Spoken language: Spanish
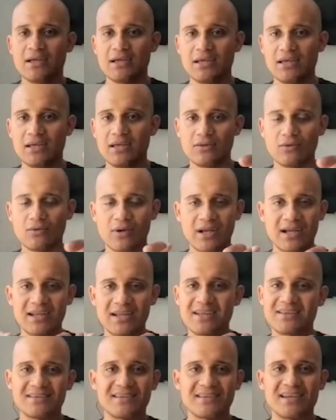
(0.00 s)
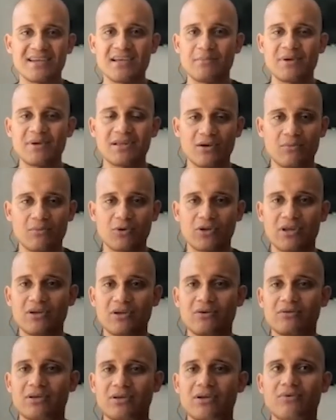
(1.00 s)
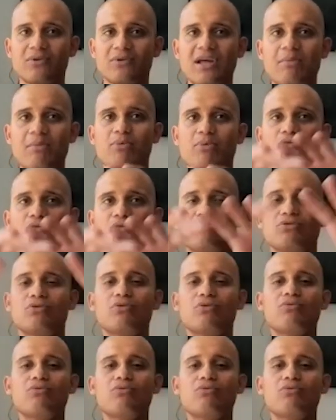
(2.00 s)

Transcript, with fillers: y no era necesariamente, como te digo, ser una explosión,